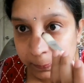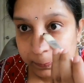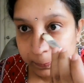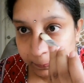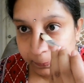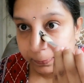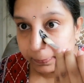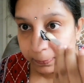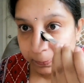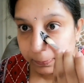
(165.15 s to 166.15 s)
ఈ
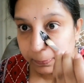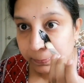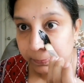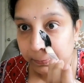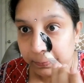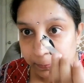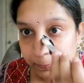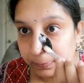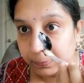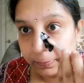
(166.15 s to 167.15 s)
చార్కోల్ మిక్చర్
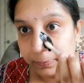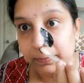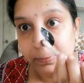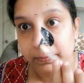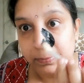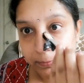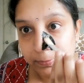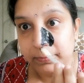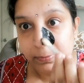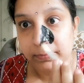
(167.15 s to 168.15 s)
వచ్చేసి
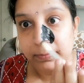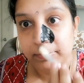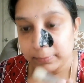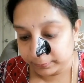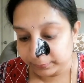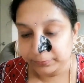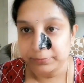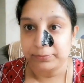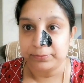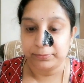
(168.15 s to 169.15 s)
జెరటిన్ చార్కోల్
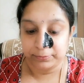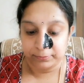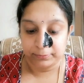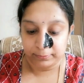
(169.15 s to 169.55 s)
మిక్చర్